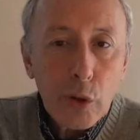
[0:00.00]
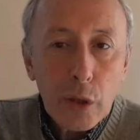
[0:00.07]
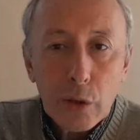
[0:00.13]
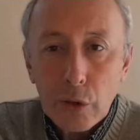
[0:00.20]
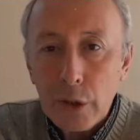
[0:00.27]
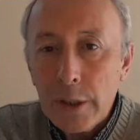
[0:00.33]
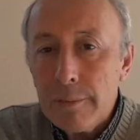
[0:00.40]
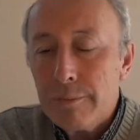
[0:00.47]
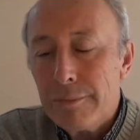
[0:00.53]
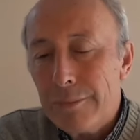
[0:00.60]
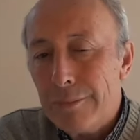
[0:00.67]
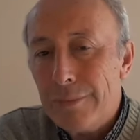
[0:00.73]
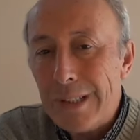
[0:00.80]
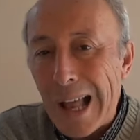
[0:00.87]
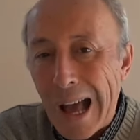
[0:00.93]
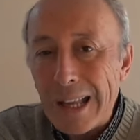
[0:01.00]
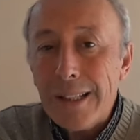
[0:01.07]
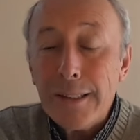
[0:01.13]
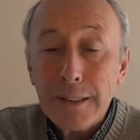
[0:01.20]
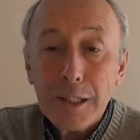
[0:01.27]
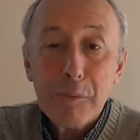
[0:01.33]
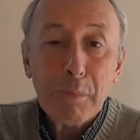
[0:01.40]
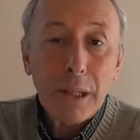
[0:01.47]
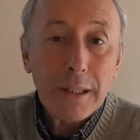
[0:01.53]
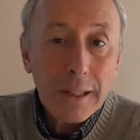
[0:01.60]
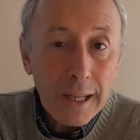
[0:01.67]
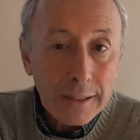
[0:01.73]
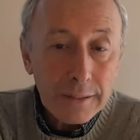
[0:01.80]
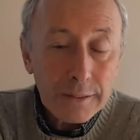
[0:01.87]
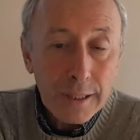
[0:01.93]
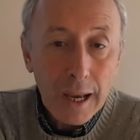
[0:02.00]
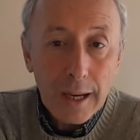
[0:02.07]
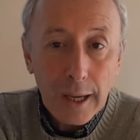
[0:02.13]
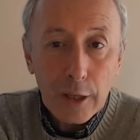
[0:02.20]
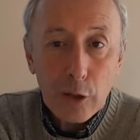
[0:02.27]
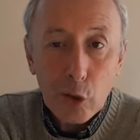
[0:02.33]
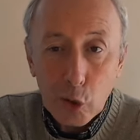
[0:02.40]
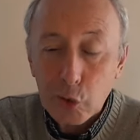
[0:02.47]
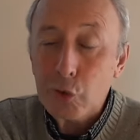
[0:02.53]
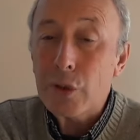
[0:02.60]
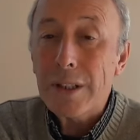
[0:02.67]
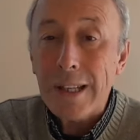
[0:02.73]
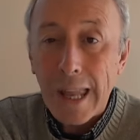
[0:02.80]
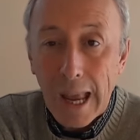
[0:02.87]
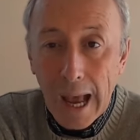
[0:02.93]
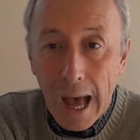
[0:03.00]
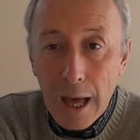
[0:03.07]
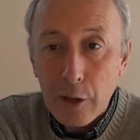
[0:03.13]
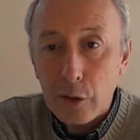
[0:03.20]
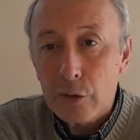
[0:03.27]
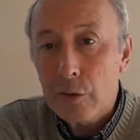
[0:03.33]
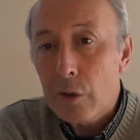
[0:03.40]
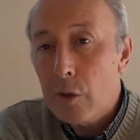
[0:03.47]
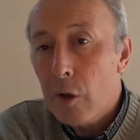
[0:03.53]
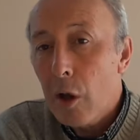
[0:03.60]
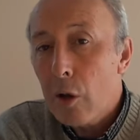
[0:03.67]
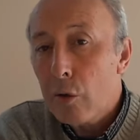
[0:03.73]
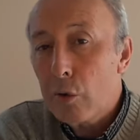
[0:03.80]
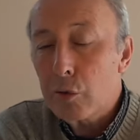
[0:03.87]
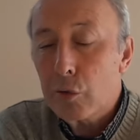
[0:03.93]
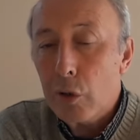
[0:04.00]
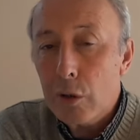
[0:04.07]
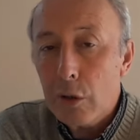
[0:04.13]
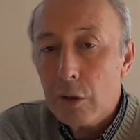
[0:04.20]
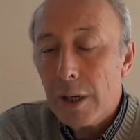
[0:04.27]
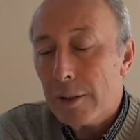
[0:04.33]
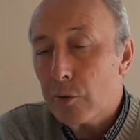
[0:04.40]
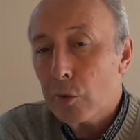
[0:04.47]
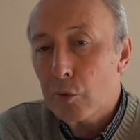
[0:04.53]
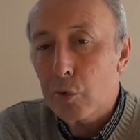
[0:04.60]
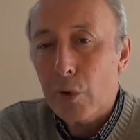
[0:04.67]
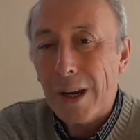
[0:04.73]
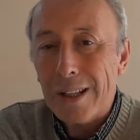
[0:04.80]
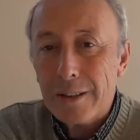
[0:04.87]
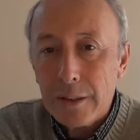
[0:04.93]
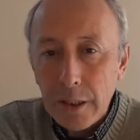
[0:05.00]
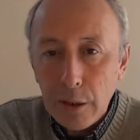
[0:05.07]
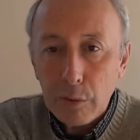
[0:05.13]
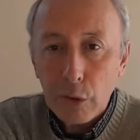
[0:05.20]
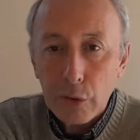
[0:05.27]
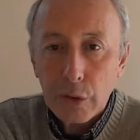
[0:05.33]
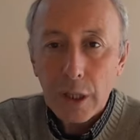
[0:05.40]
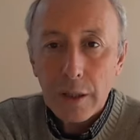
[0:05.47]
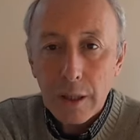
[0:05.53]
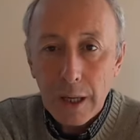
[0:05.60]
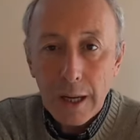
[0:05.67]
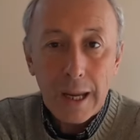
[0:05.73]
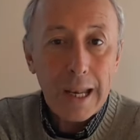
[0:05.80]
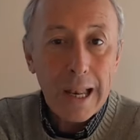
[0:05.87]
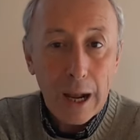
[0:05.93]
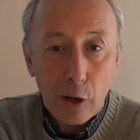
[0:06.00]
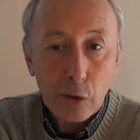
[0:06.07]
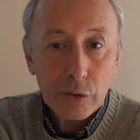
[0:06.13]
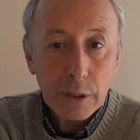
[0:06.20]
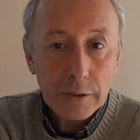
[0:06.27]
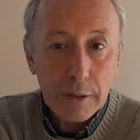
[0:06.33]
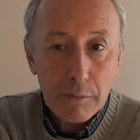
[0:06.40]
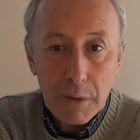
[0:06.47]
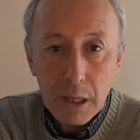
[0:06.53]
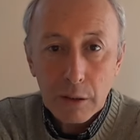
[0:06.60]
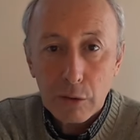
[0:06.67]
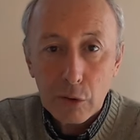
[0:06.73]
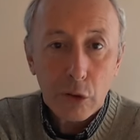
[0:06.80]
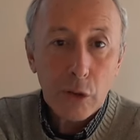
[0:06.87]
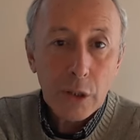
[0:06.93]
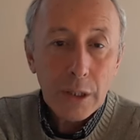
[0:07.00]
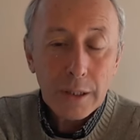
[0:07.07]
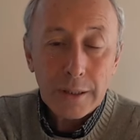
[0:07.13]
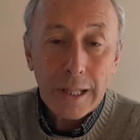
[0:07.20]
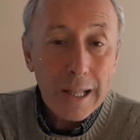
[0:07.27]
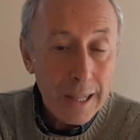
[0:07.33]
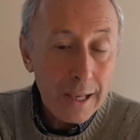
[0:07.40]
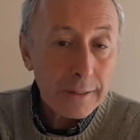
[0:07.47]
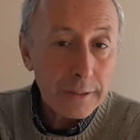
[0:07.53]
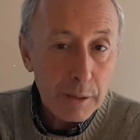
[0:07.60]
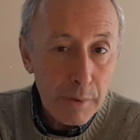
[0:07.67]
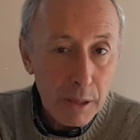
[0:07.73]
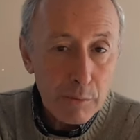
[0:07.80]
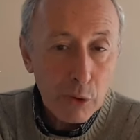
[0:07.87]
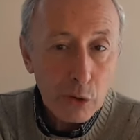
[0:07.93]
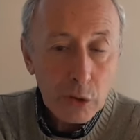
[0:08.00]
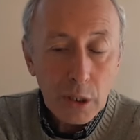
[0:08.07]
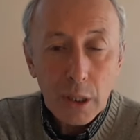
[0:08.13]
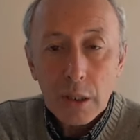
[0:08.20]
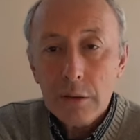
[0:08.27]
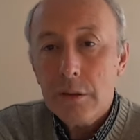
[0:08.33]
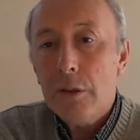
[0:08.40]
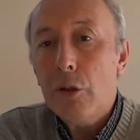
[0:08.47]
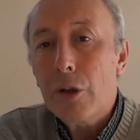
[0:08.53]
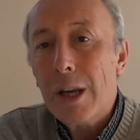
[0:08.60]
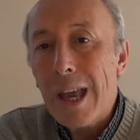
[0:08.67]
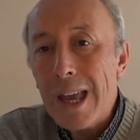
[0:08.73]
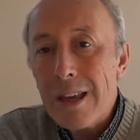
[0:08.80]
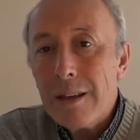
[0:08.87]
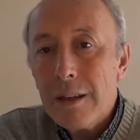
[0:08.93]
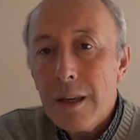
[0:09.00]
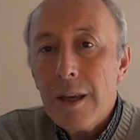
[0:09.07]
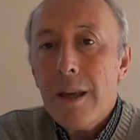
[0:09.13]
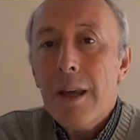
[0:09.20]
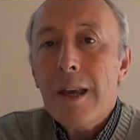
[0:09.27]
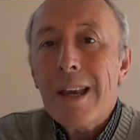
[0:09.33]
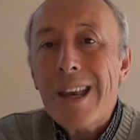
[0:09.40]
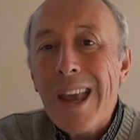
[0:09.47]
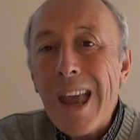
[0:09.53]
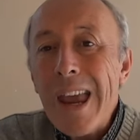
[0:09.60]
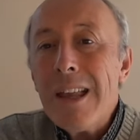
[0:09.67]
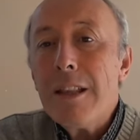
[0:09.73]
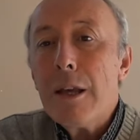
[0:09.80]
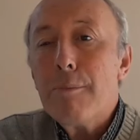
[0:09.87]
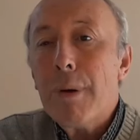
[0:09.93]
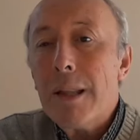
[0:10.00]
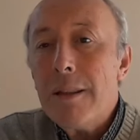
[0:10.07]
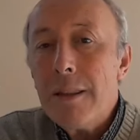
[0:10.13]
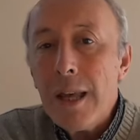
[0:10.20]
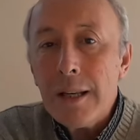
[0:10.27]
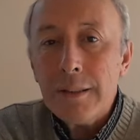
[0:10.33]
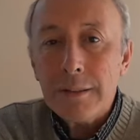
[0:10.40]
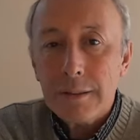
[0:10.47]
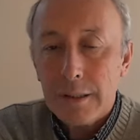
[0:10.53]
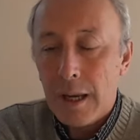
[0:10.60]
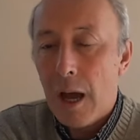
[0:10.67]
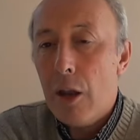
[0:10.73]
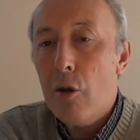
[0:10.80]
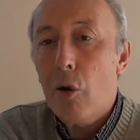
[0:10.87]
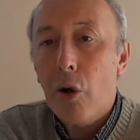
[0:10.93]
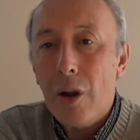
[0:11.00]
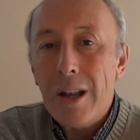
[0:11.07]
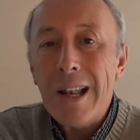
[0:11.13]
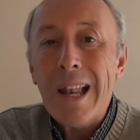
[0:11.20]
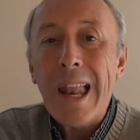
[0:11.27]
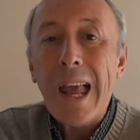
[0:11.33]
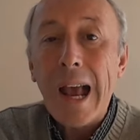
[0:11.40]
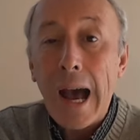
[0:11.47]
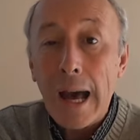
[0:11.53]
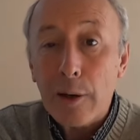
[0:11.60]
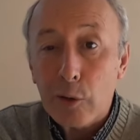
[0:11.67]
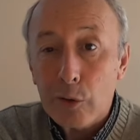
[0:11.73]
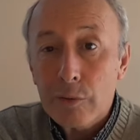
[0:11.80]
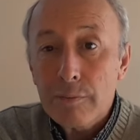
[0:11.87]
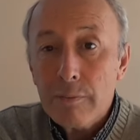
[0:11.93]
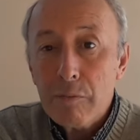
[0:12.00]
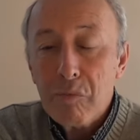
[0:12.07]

de hoy, la independencia que nos negaron, no solo es sugestivo desde el acontecimiento del día en sí mismo, sino que qué independencia nos legaron,